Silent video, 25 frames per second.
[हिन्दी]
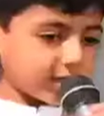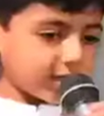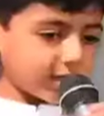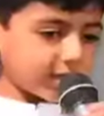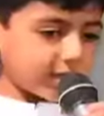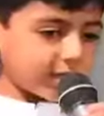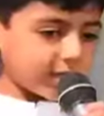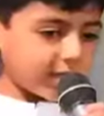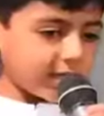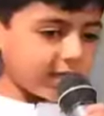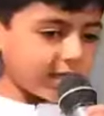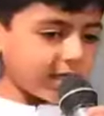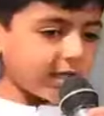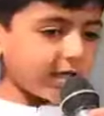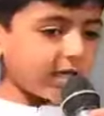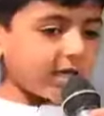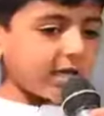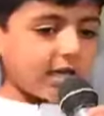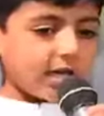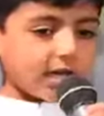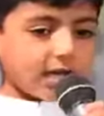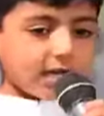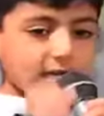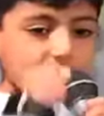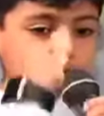से थे
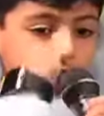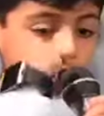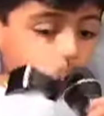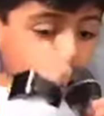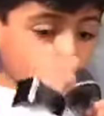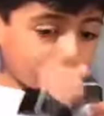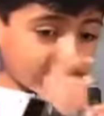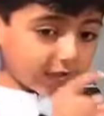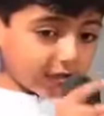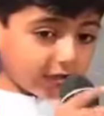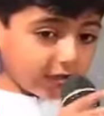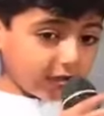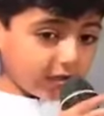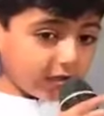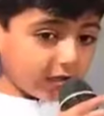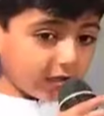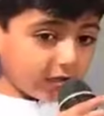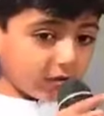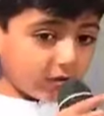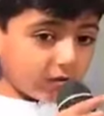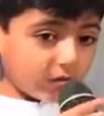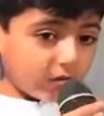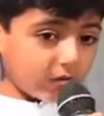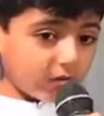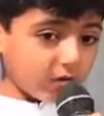लेकिन
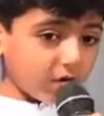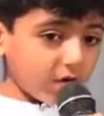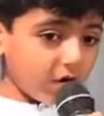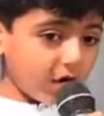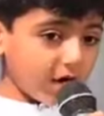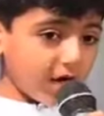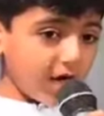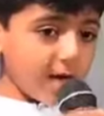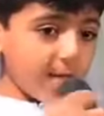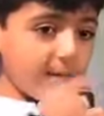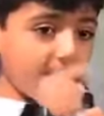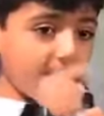उन्होंने